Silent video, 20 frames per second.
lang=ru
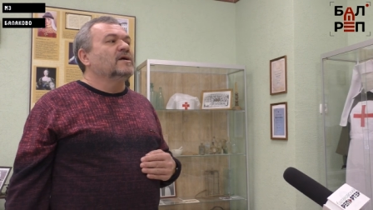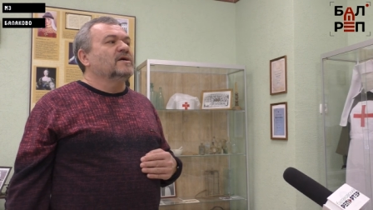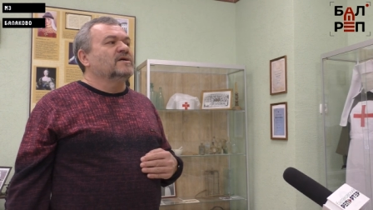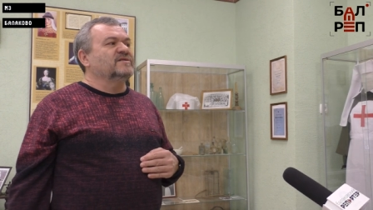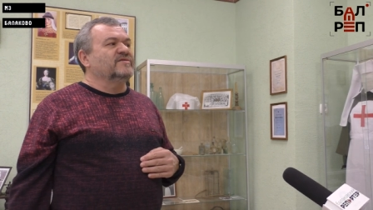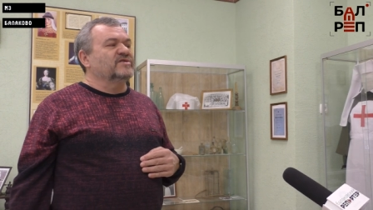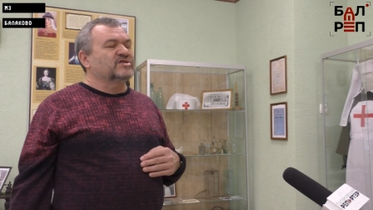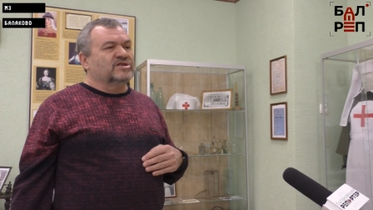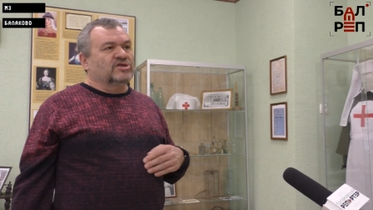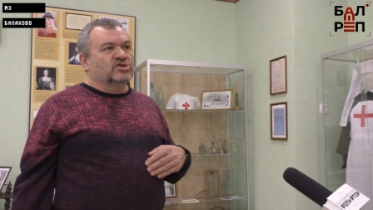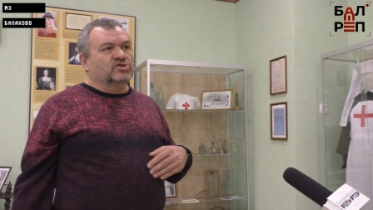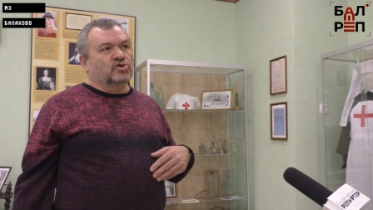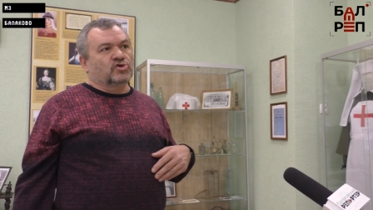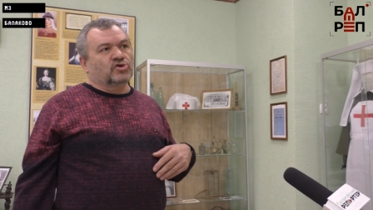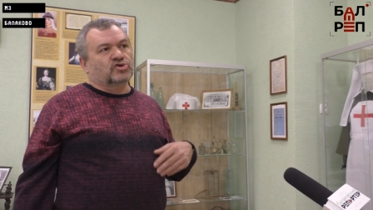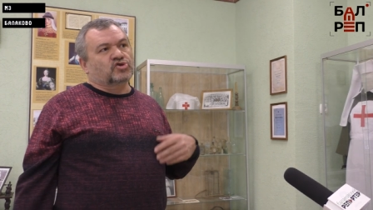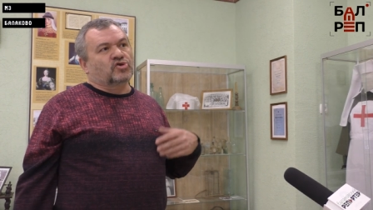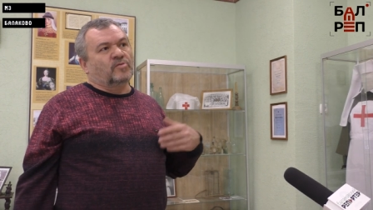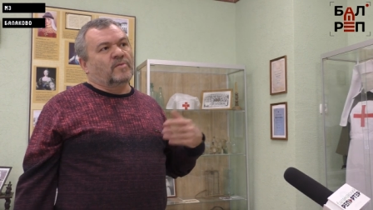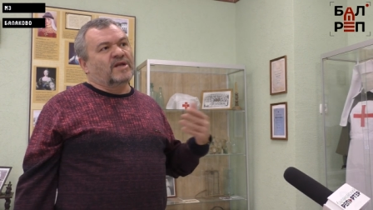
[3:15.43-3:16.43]
известна
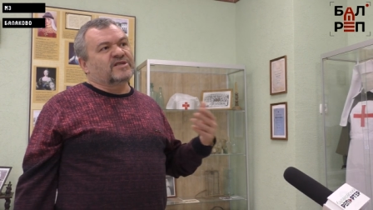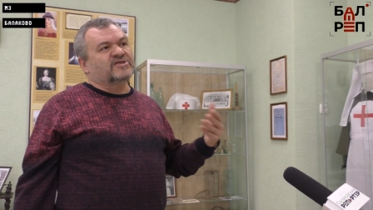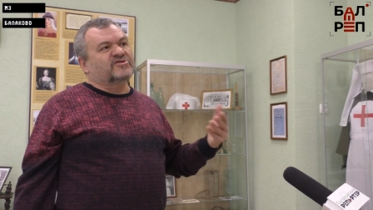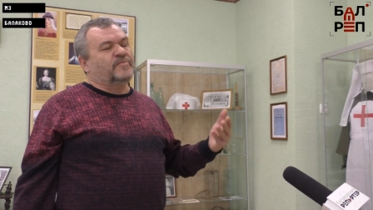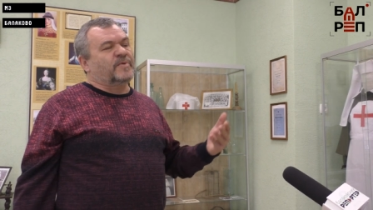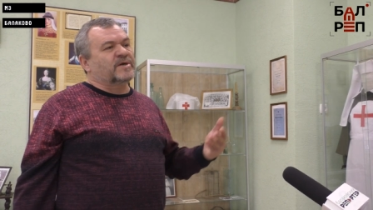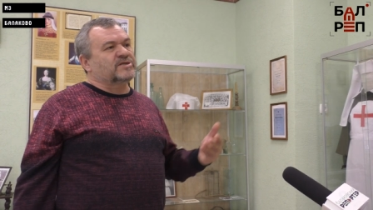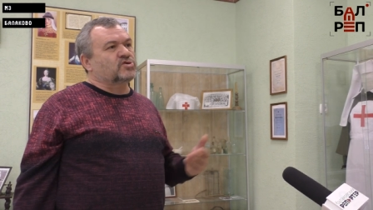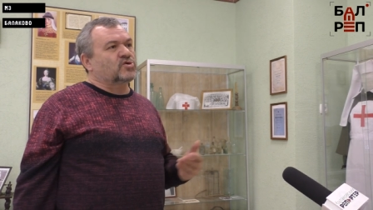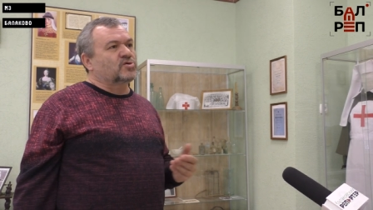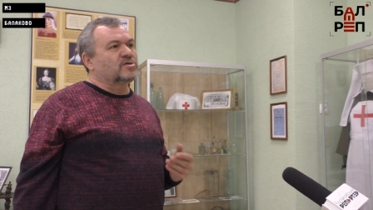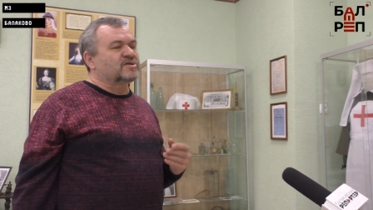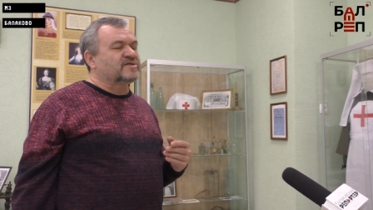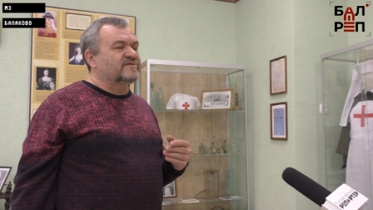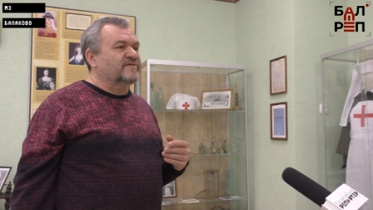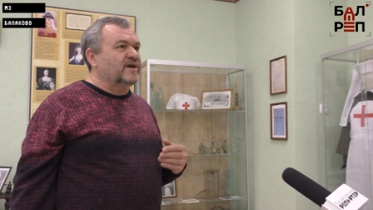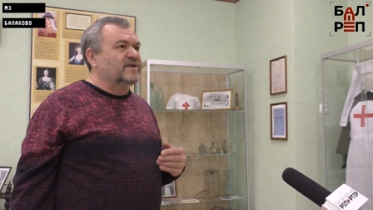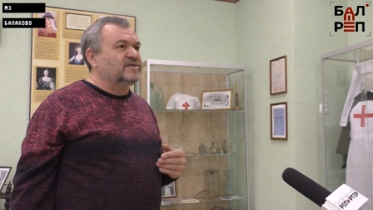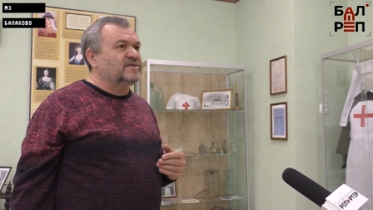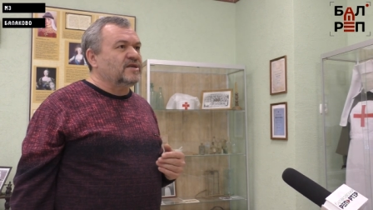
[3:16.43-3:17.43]
история, что Мальцев построил на
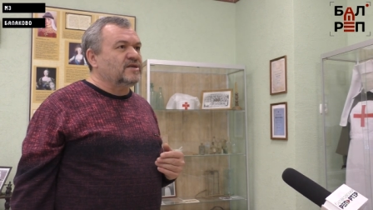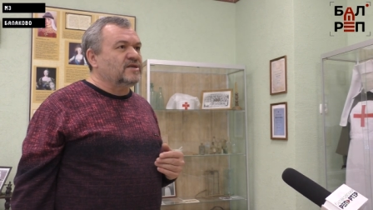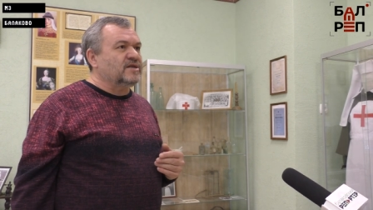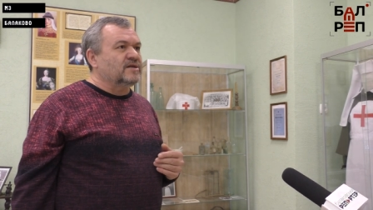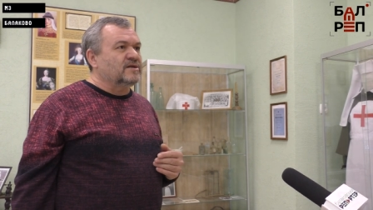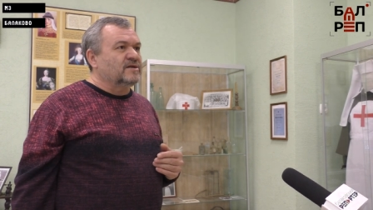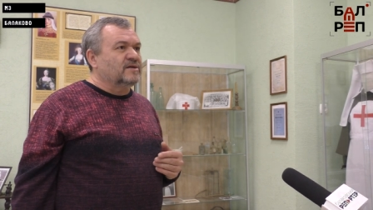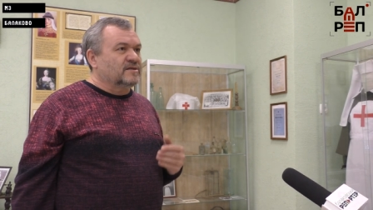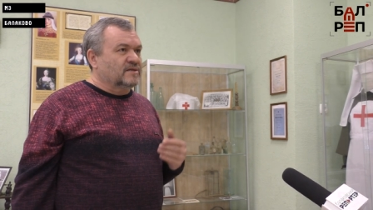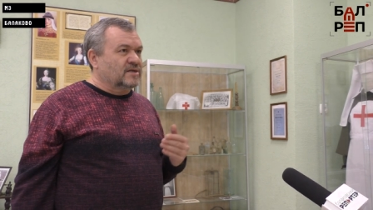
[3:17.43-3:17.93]
свои деньги,